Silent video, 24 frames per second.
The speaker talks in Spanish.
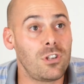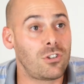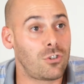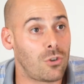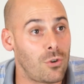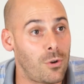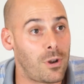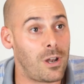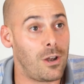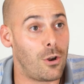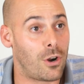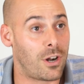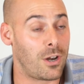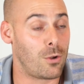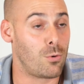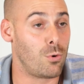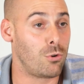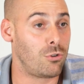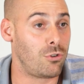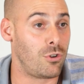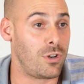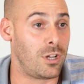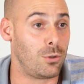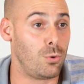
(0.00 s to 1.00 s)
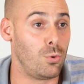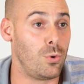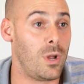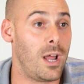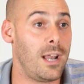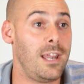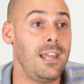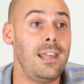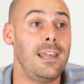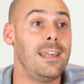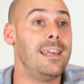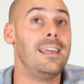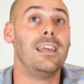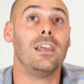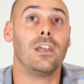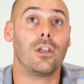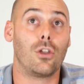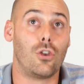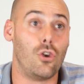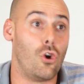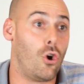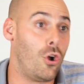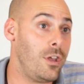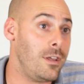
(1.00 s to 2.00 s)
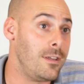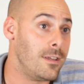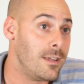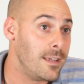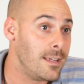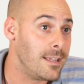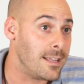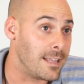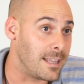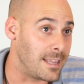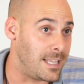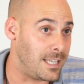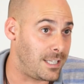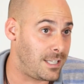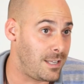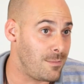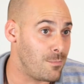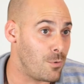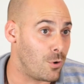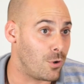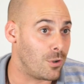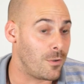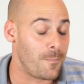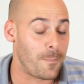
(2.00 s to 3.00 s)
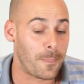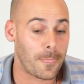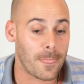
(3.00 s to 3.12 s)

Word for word: sobre los recursos naturales que hoy decimos